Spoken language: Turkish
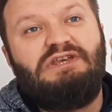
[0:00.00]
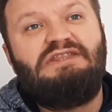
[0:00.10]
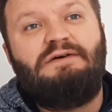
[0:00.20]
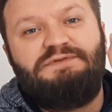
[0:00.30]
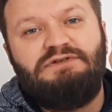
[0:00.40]

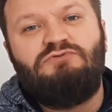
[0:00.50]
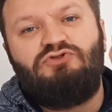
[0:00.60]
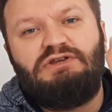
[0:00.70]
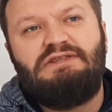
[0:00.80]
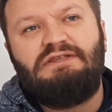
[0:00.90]
kitapçığının
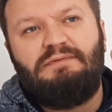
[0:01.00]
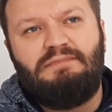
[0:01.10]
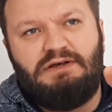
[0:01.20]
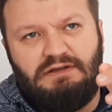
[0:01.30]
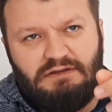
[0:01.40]

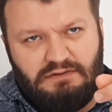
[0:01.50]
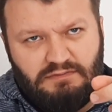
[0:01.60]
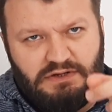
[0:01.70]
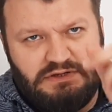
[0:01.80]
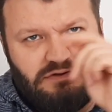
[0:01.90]
üzerinden
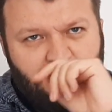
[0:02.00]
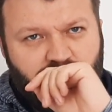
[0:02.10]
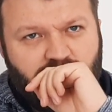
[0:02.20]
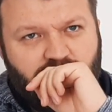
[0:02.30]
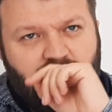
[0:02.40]
bahsediyoruz.
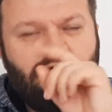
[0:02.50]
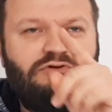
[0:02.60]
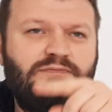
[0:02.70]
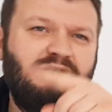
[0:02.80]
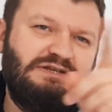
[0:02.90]
Yok bir de
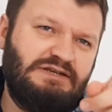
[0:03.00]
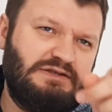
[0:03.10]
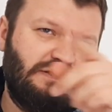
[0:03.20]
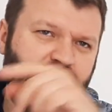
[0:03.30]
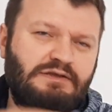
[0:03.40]
cevap
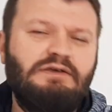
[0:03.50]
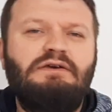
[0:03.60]
anahtarının